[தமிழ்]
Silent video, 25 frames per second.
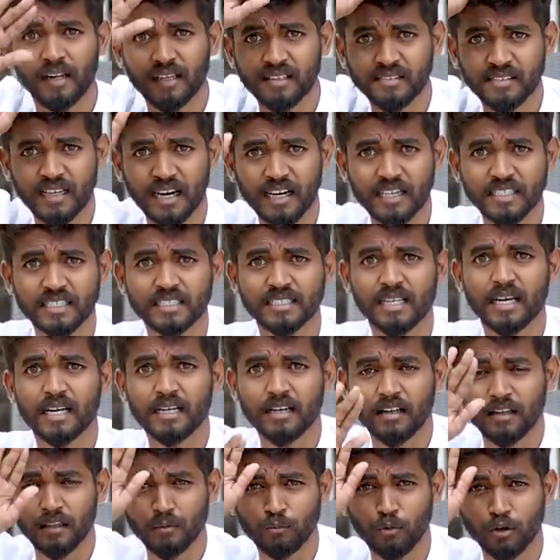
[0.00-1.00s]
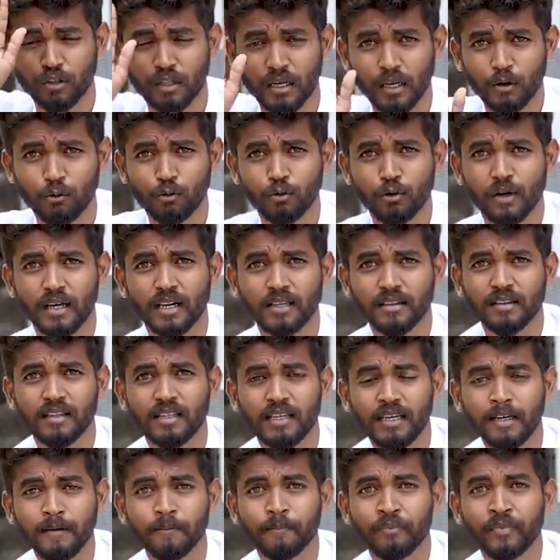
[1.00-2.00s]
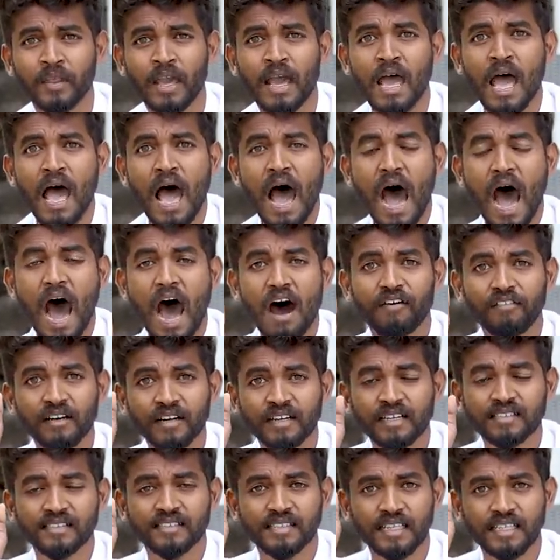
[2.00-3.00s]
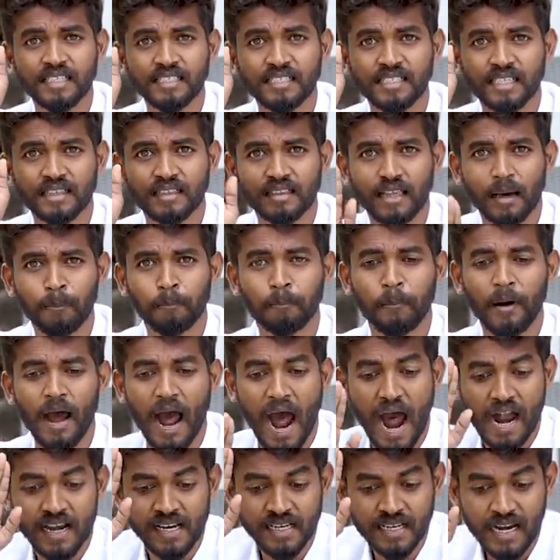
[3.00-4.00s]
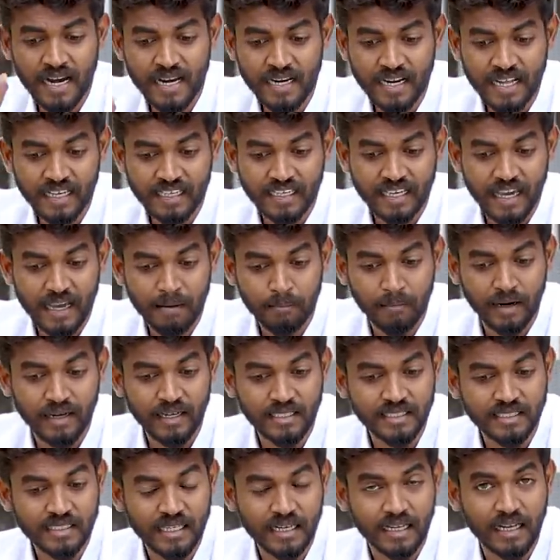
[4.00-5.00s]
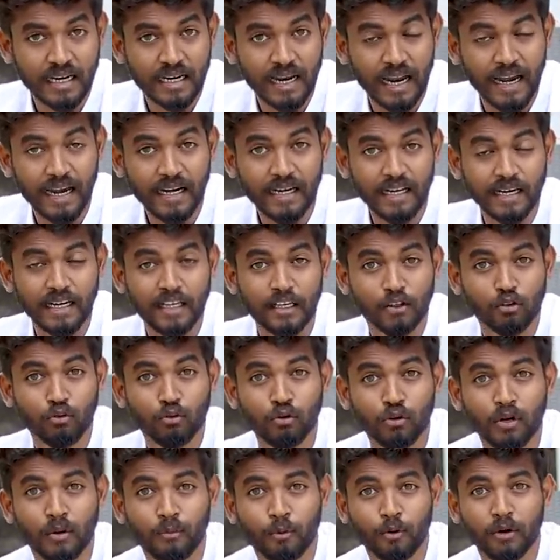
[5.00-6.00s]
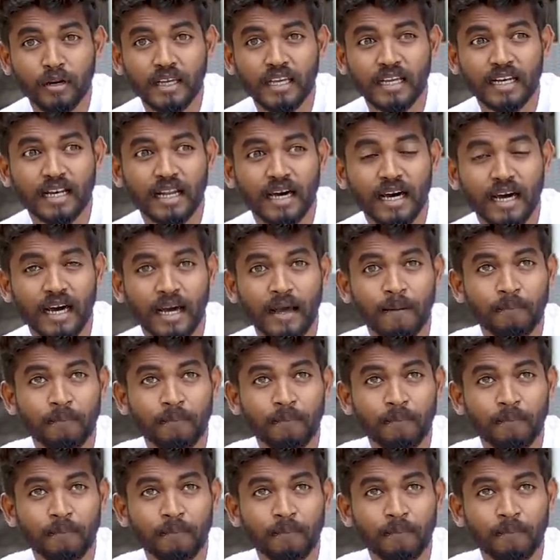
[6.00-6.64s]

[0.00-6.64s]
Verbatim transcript: பண்ணுற சகஜதான்றதை முதல்ல உணர்ந்து அவங்க செஞ்ச தப்பை அன்னன்னைக்கே மன்னிச்சிருங்க நைட்டு நீங்கள் தூங்க போகிறீங்கன்னா